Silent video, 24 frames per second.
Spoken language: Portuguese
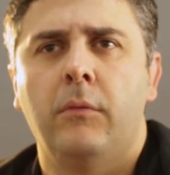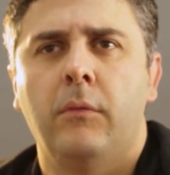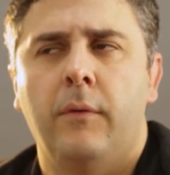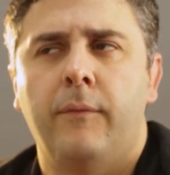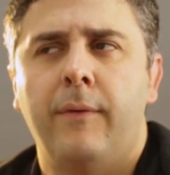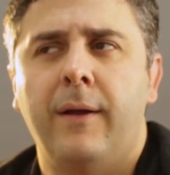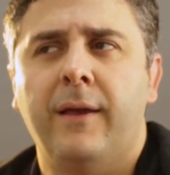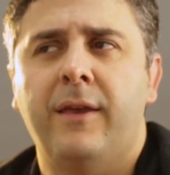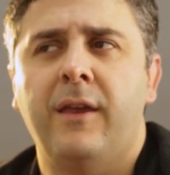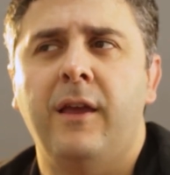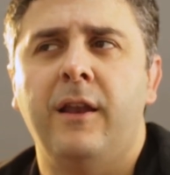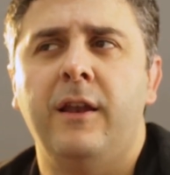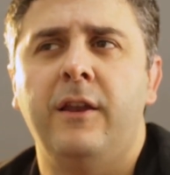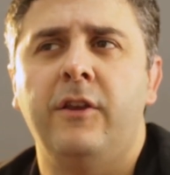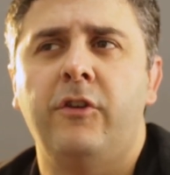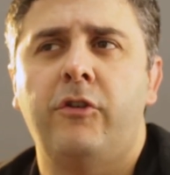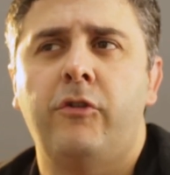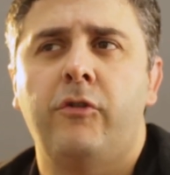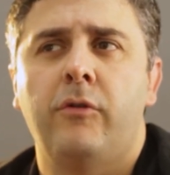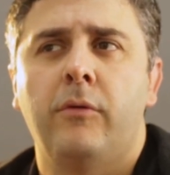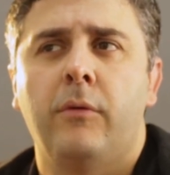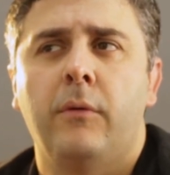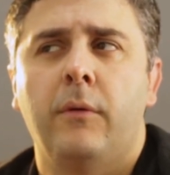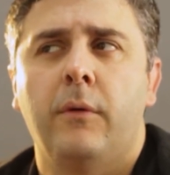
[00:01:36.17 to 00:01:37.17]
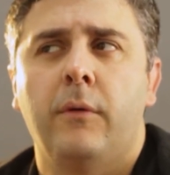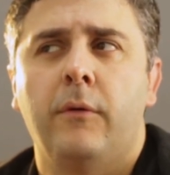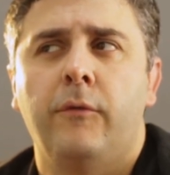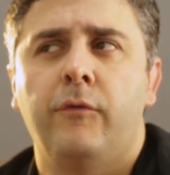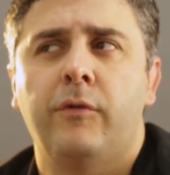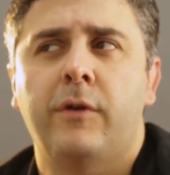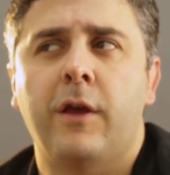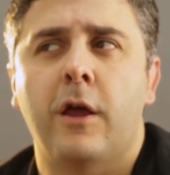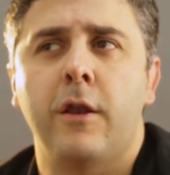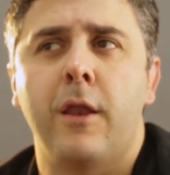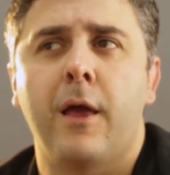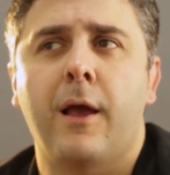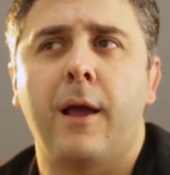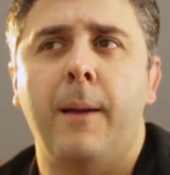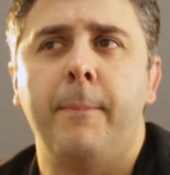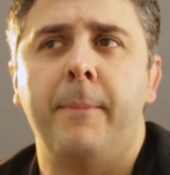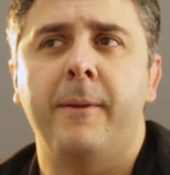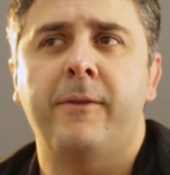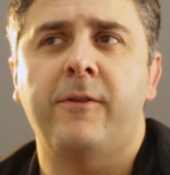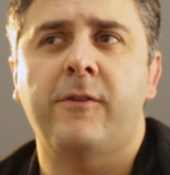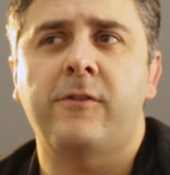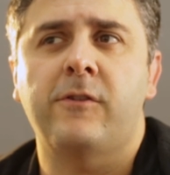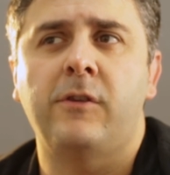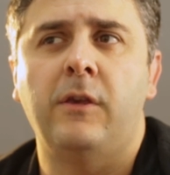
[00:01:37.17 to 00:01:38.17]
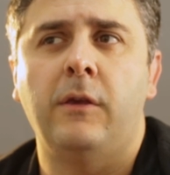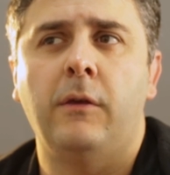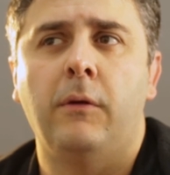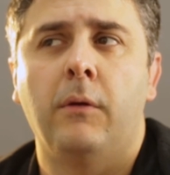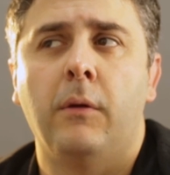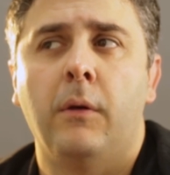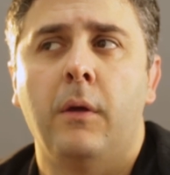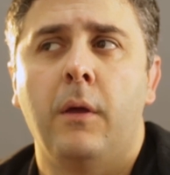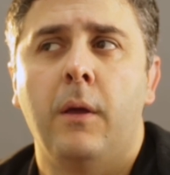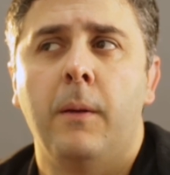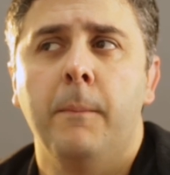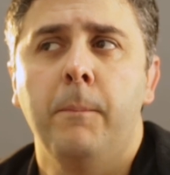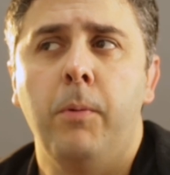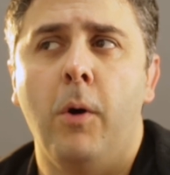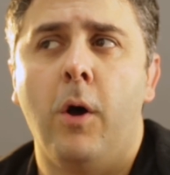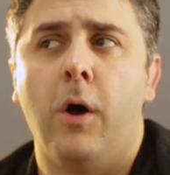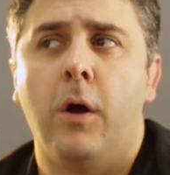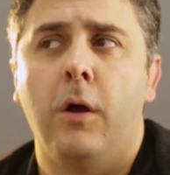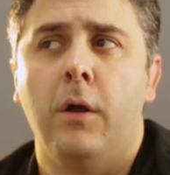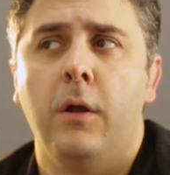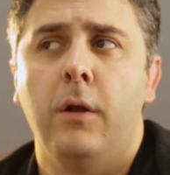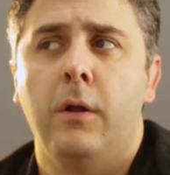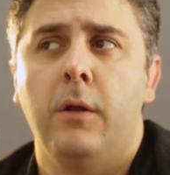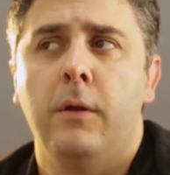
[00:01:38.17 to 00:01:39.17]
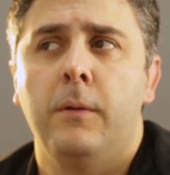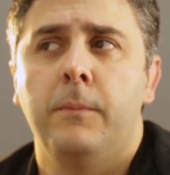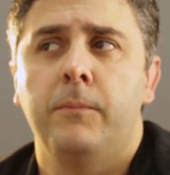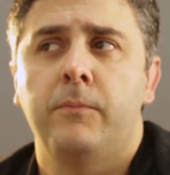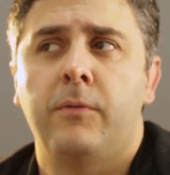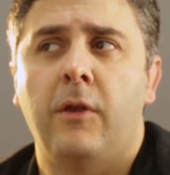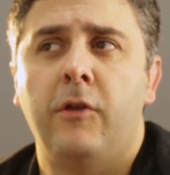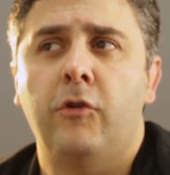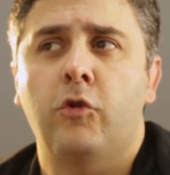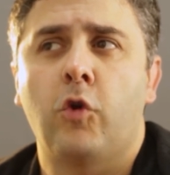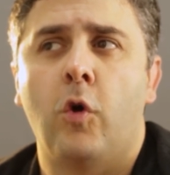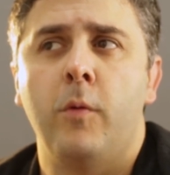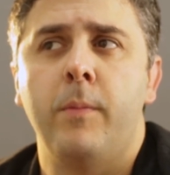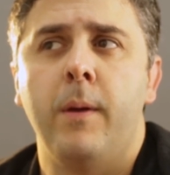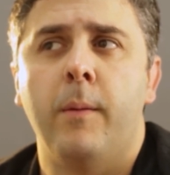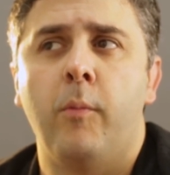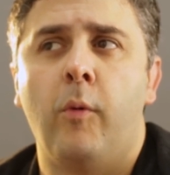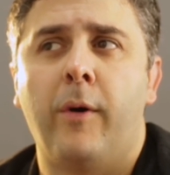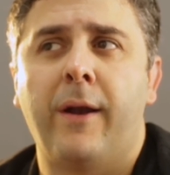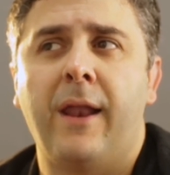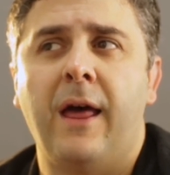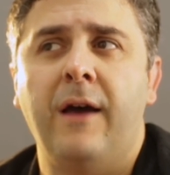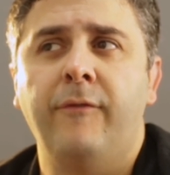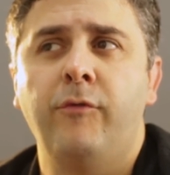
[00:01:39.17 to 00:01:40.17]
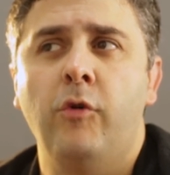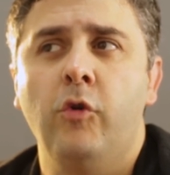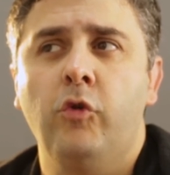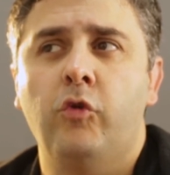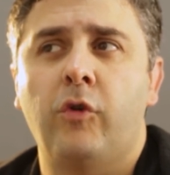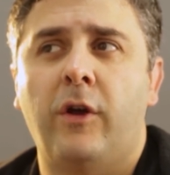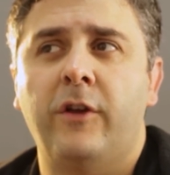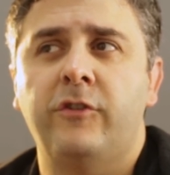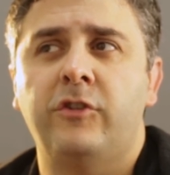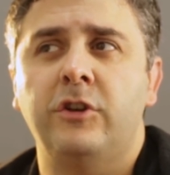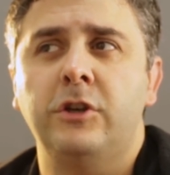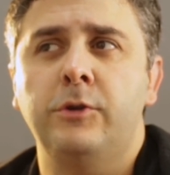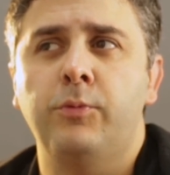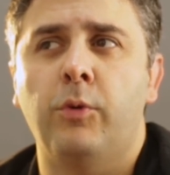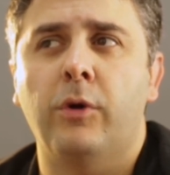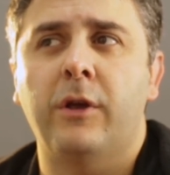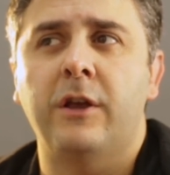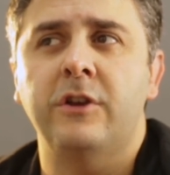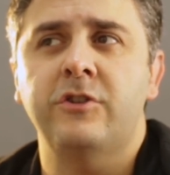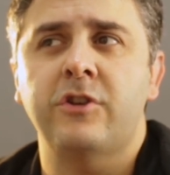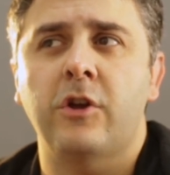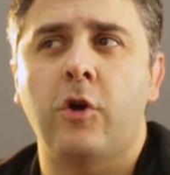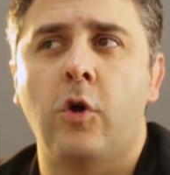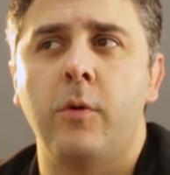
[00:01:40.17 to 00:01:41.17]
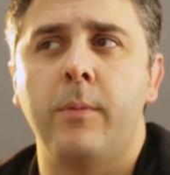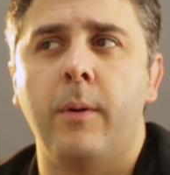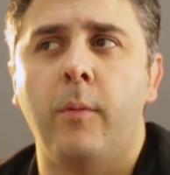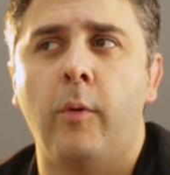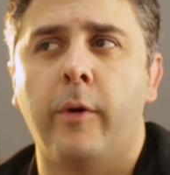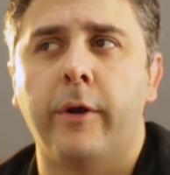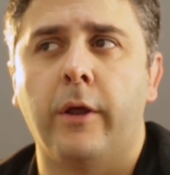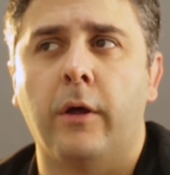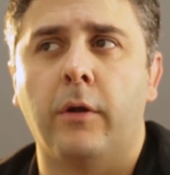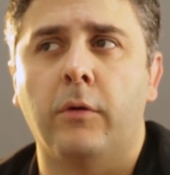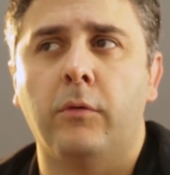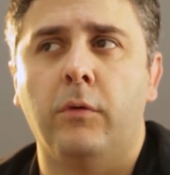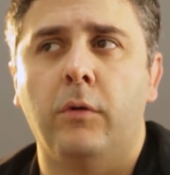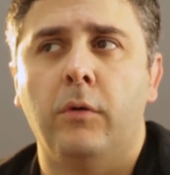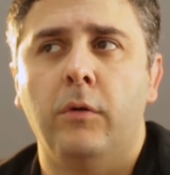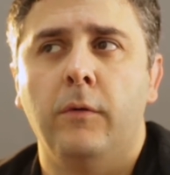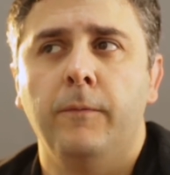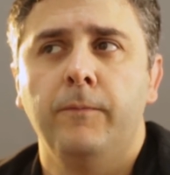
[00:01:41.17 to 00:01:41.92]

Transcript: Vai que eles ficaram na cabeça assim, pô, vocês comemoravam os agentes porque está comemorando.